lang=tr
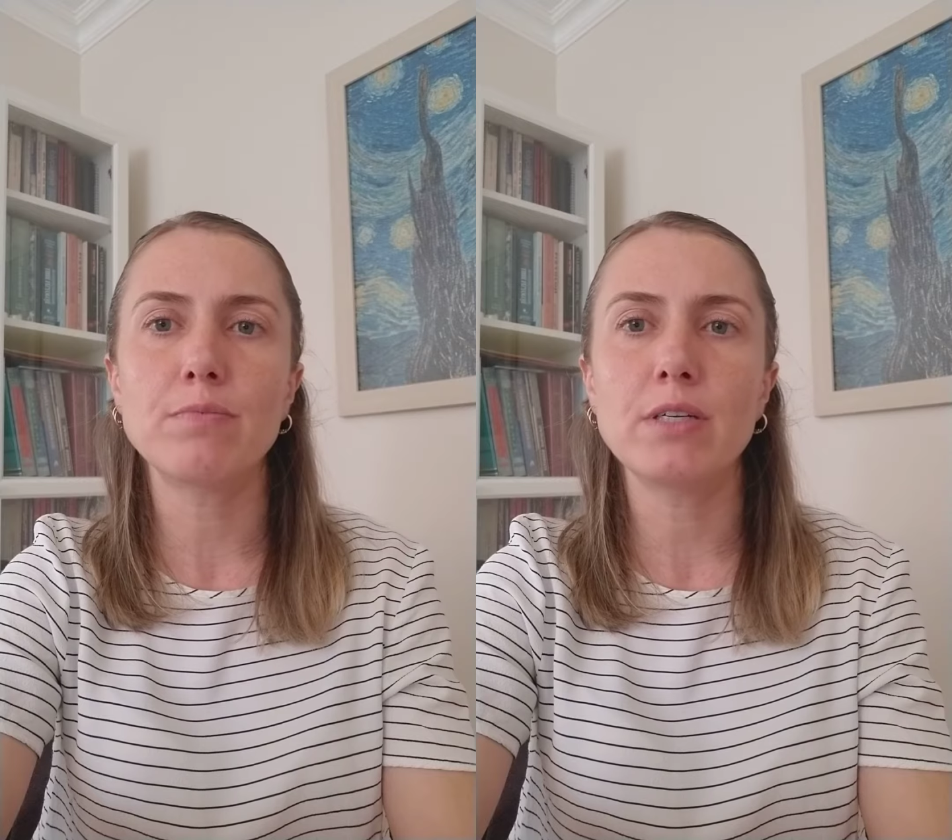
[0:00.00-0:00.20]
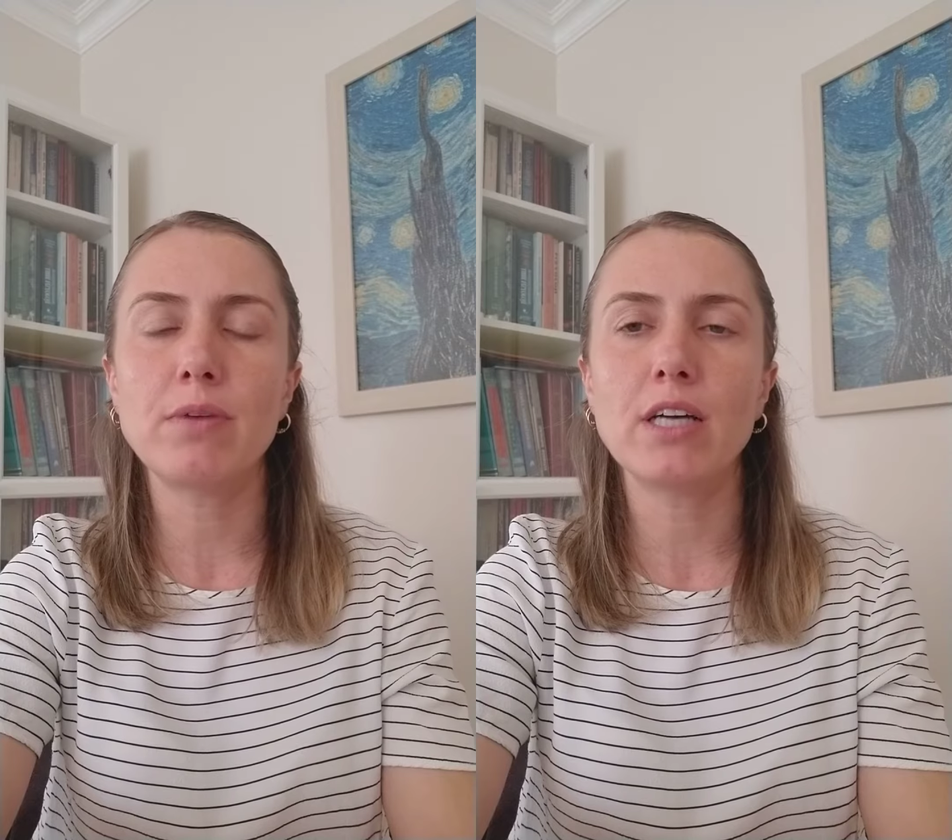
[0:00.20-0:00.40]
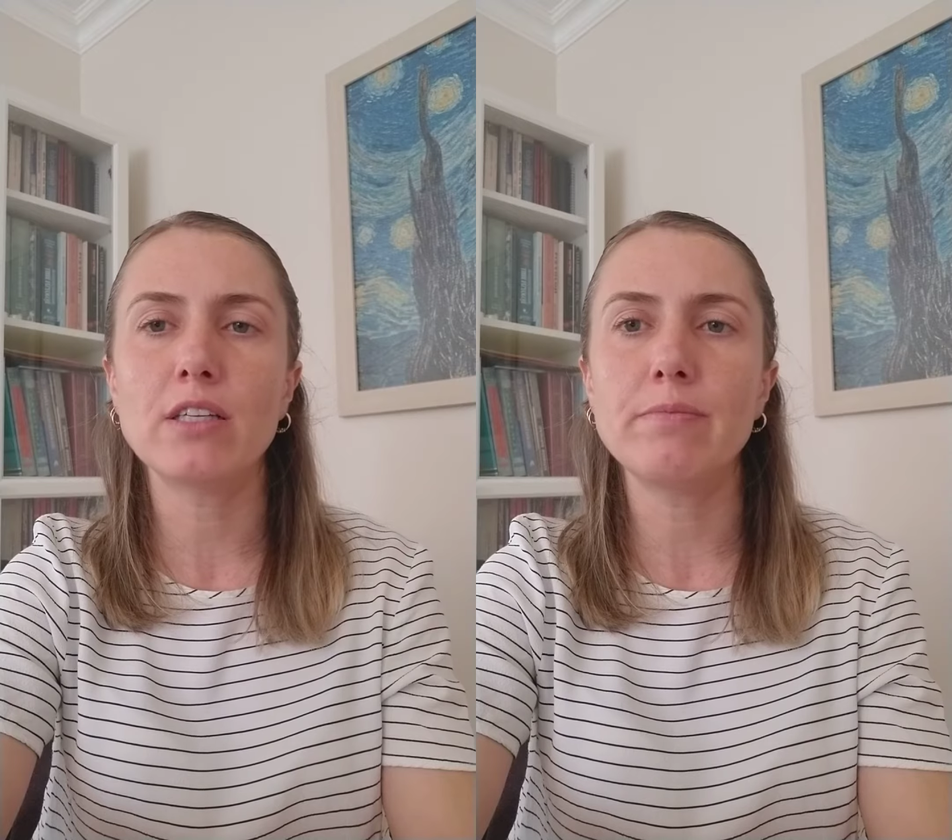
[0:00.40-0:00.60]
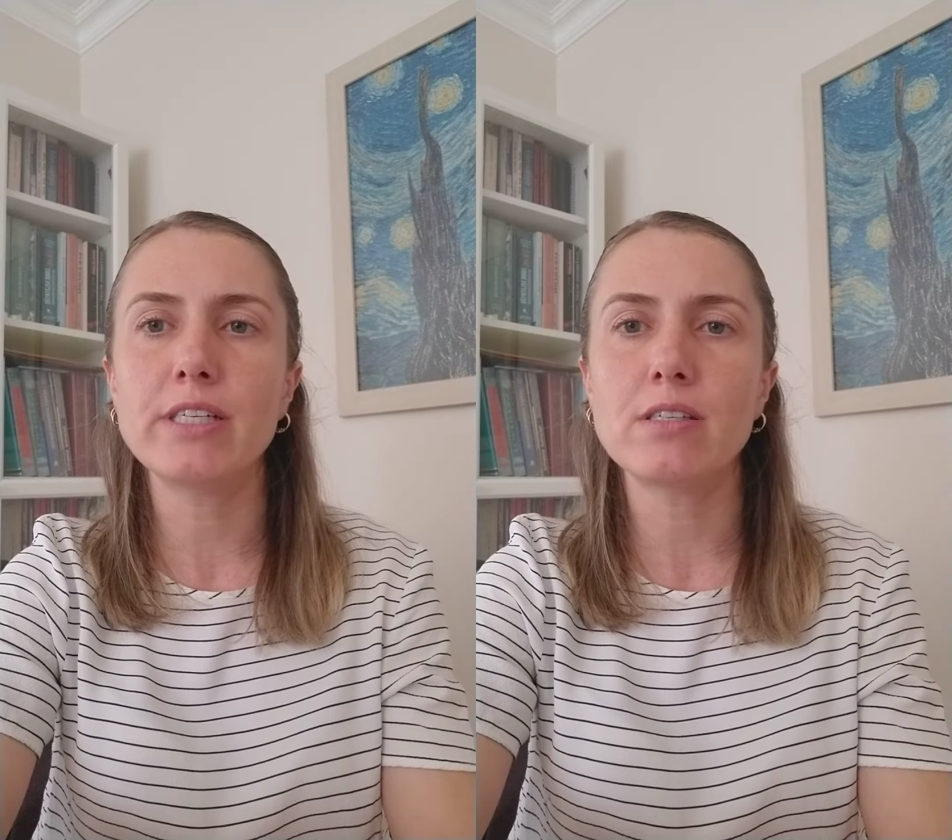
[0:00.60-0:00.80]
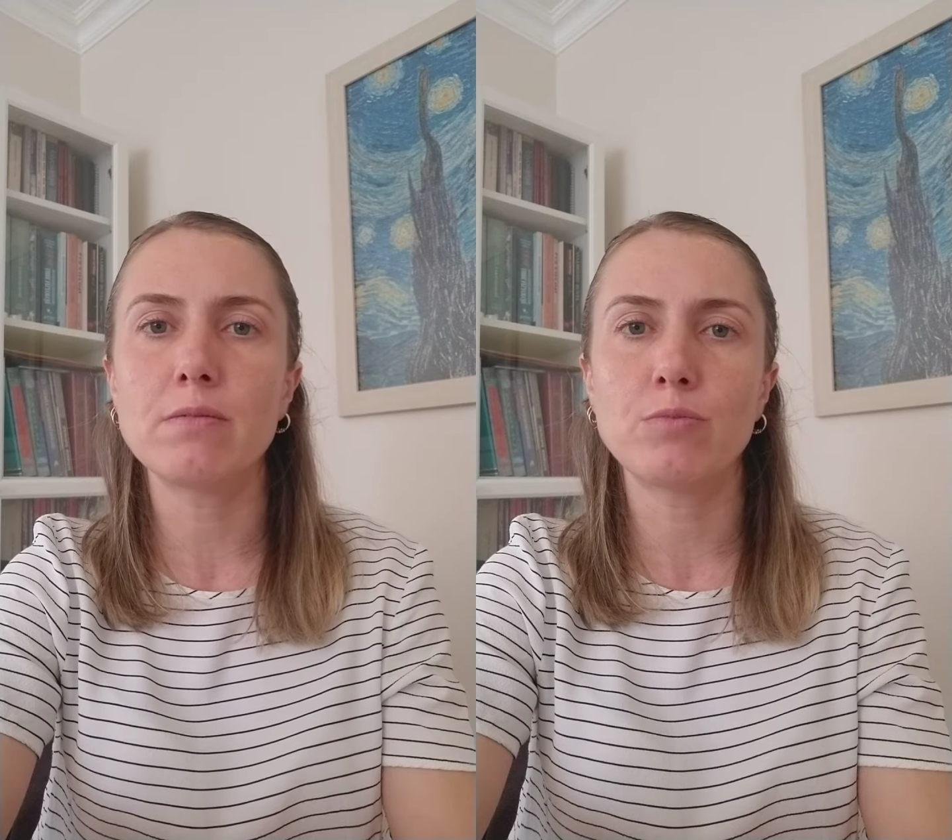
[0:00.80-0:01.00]
bir pandemiye
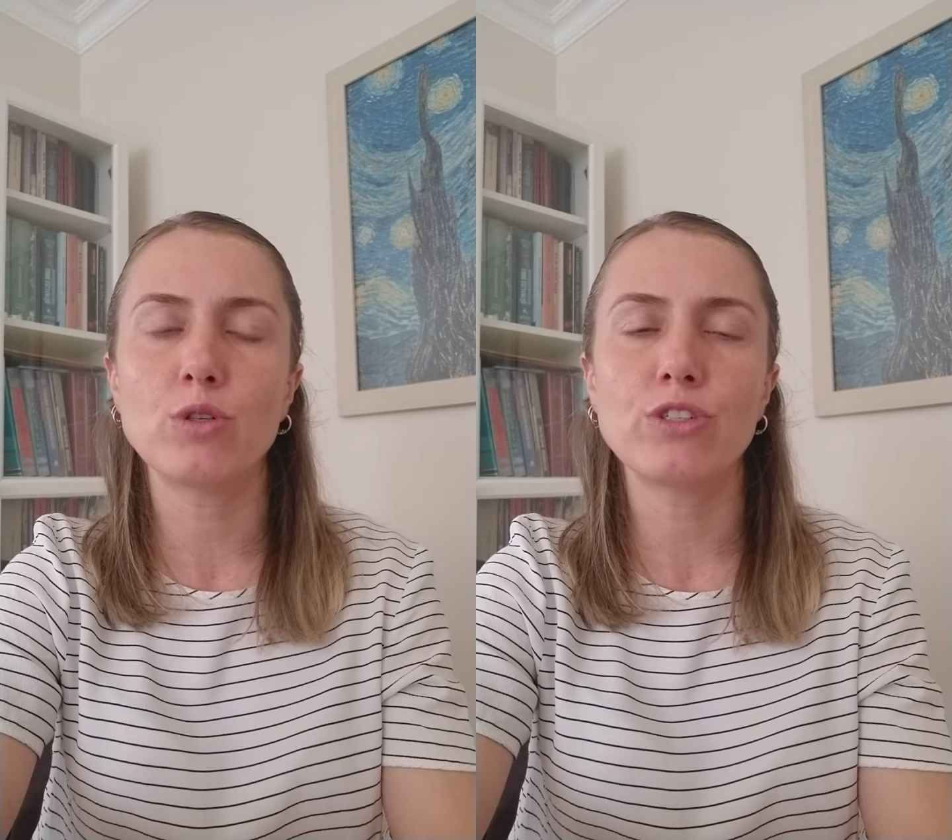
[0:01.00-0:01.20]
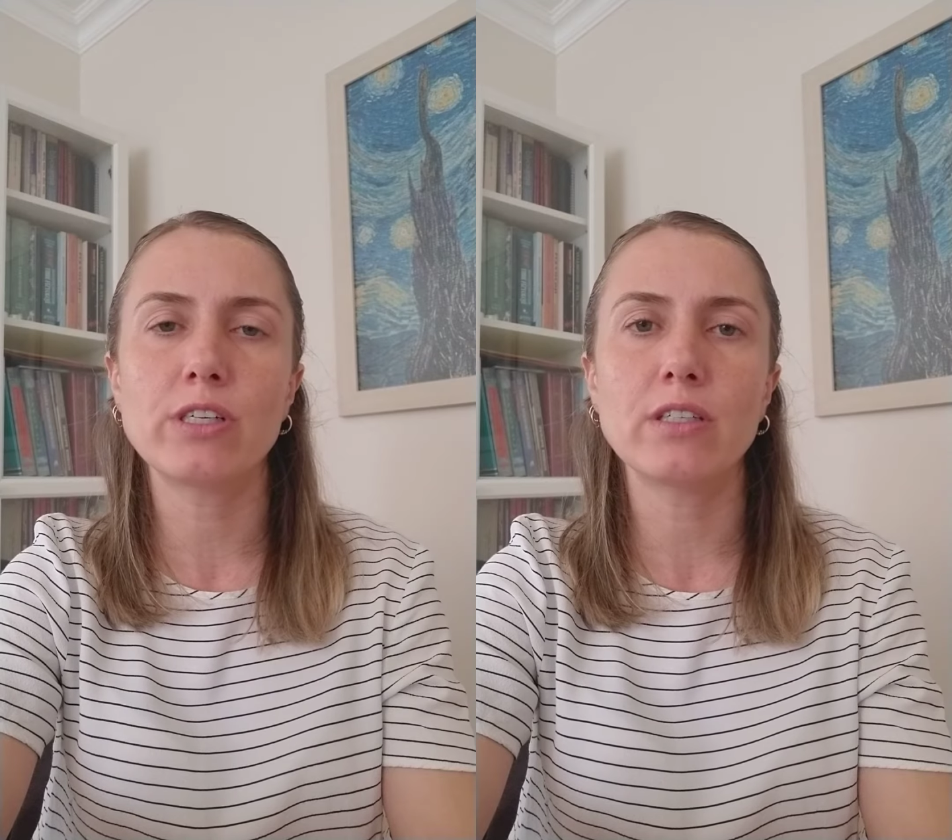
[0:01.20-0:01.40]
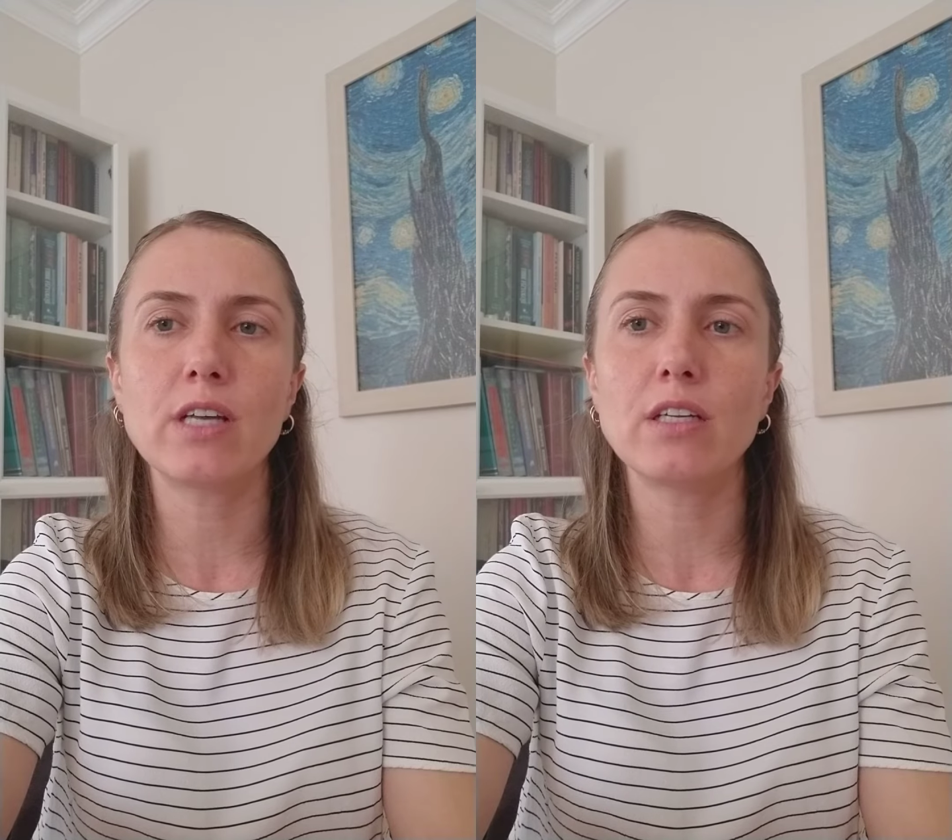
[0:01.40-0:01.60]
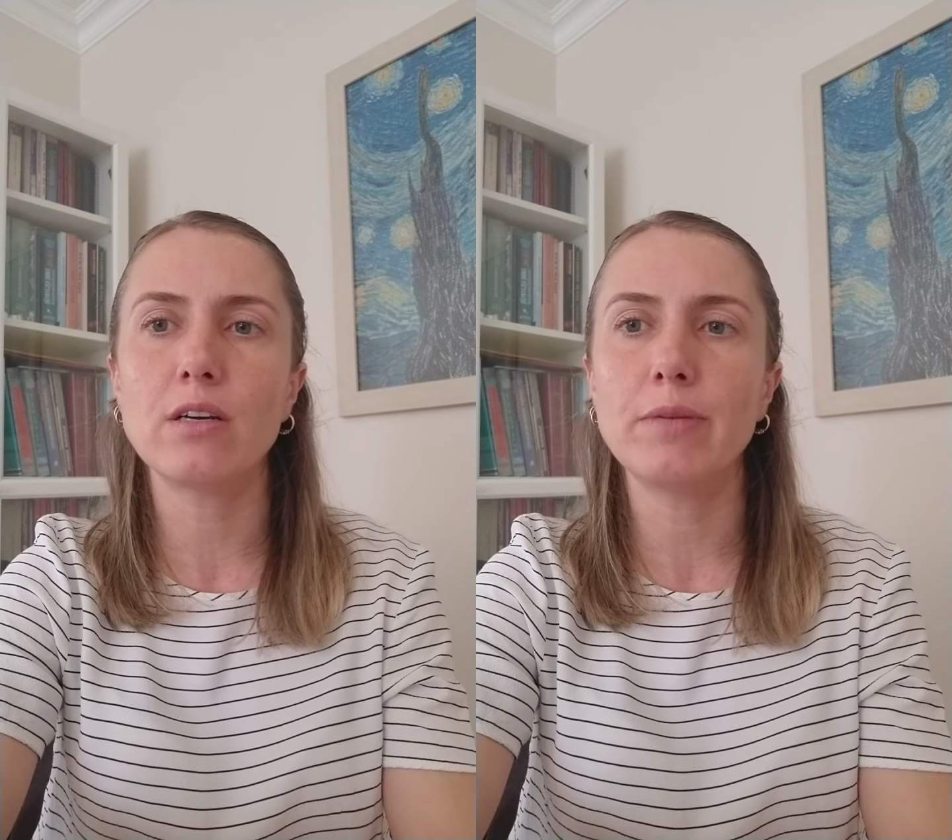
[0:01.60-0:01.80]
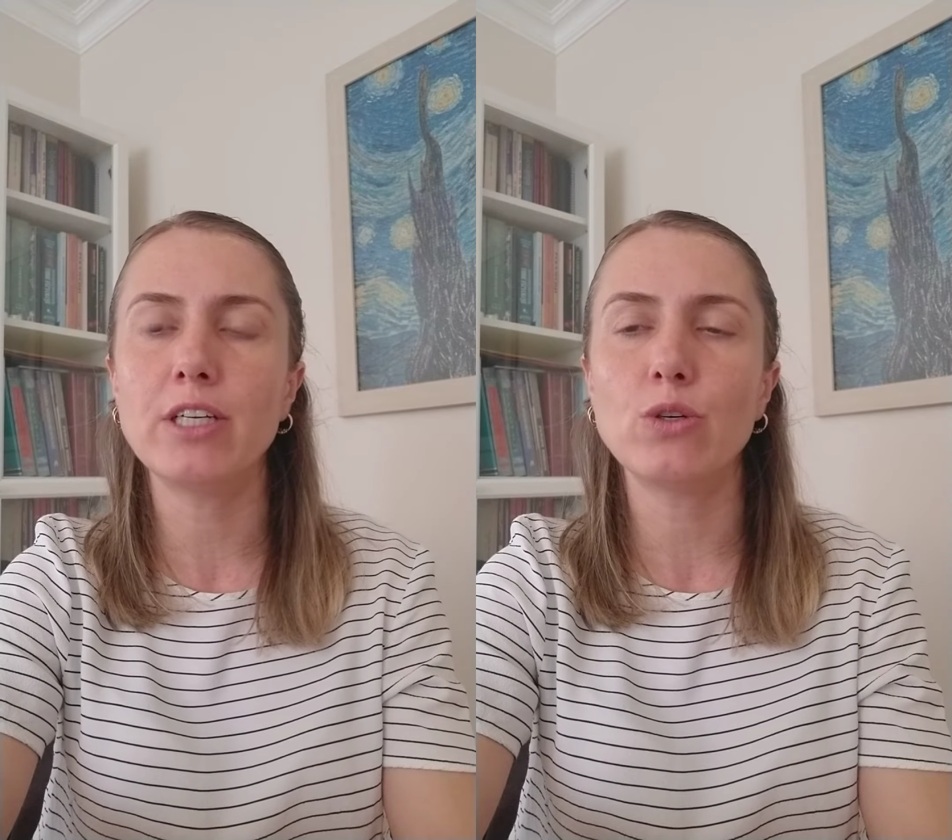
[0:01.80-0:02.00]
sebep olacağından
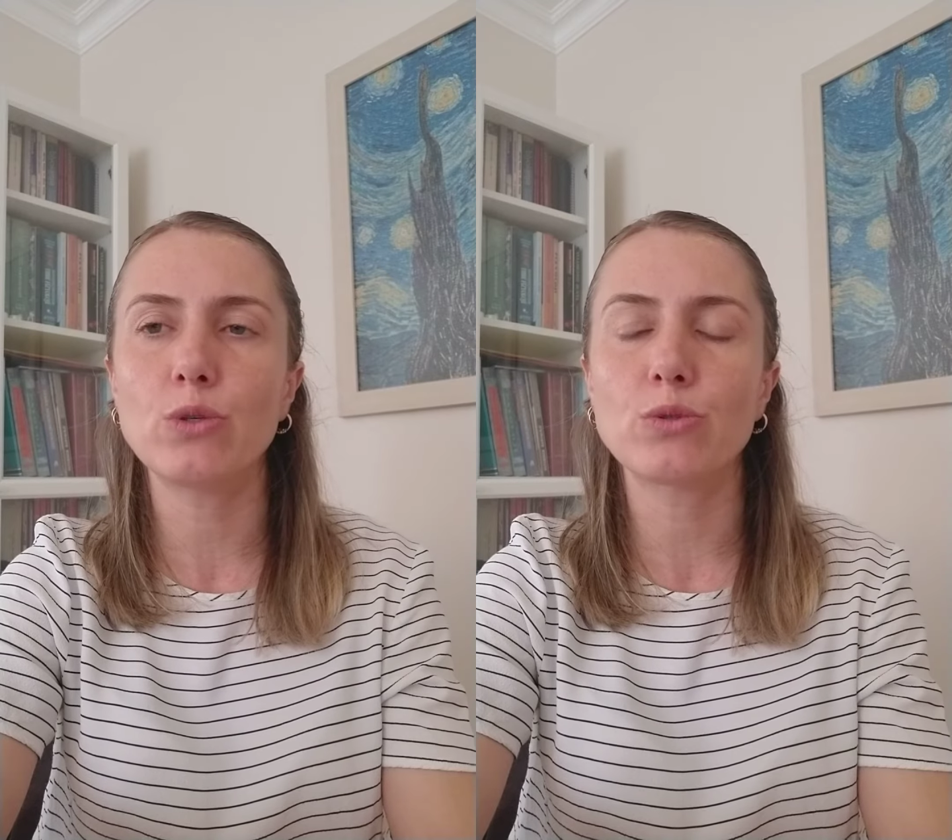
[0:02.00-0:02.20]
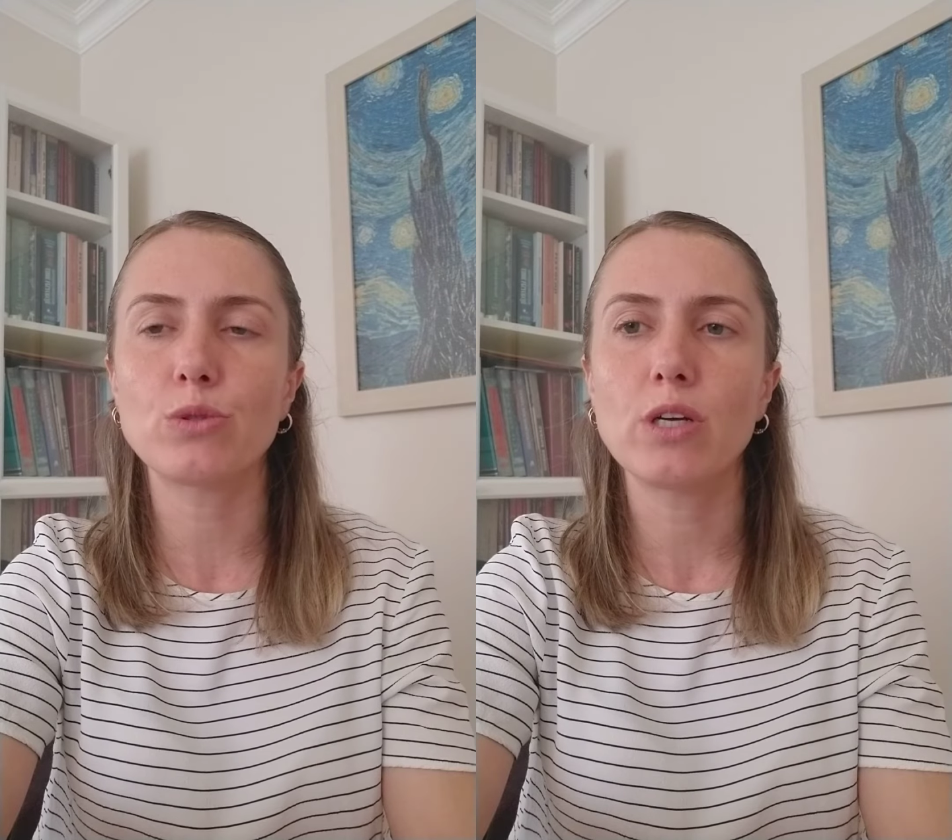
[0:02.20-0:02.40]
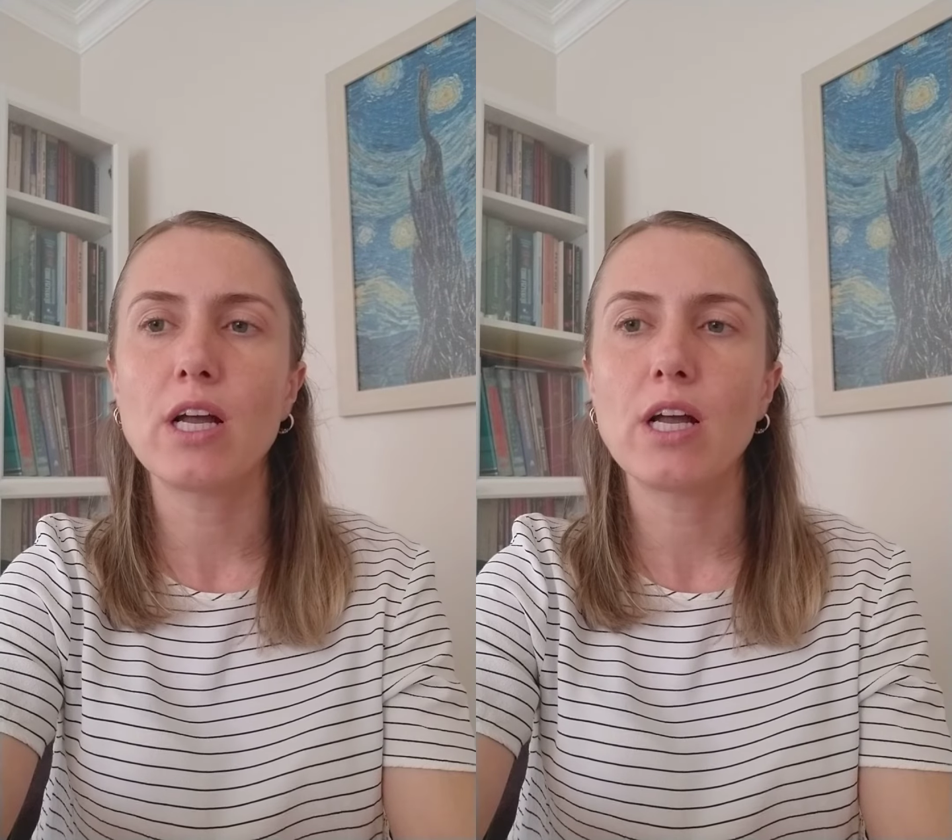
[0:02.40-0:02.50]
haberi yoktu.